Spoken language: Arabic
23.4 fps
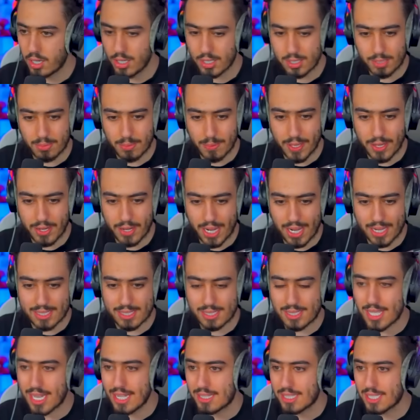اصبر
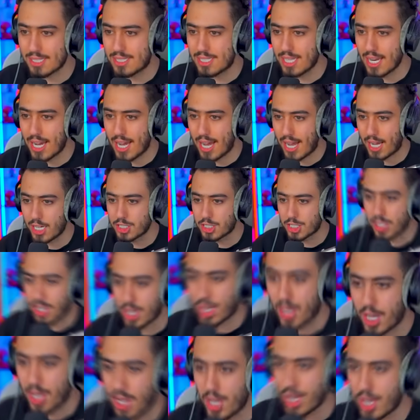حصلت السلاح
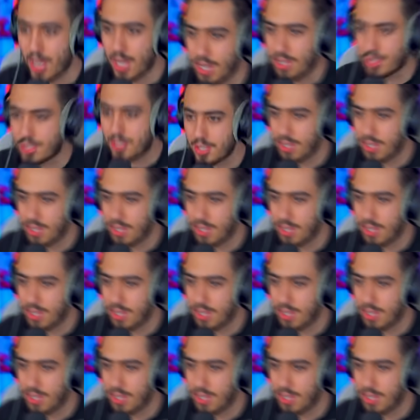الجديد